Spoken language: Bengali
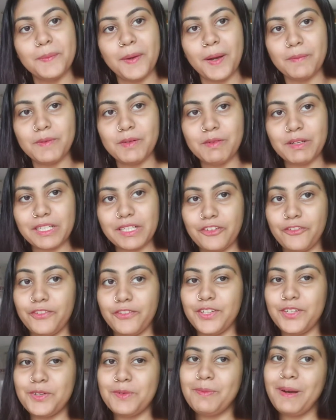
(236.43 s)
ভাবলাম একটা
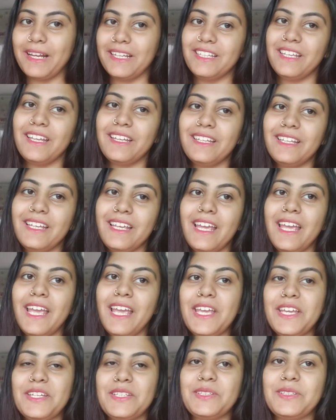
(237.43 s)
ভিডিও বানিয়ে নিই
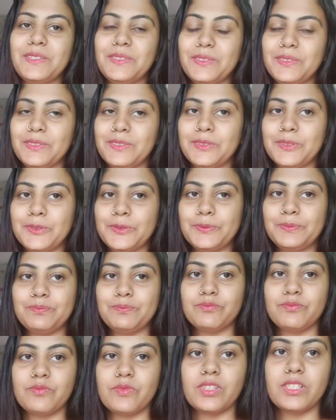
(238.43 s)
তো
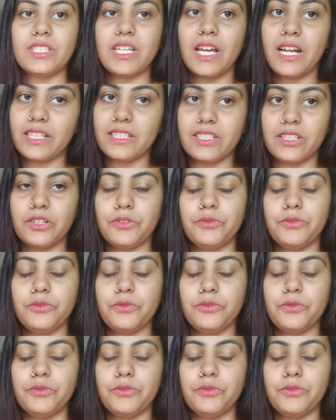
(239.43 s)
যারা যারা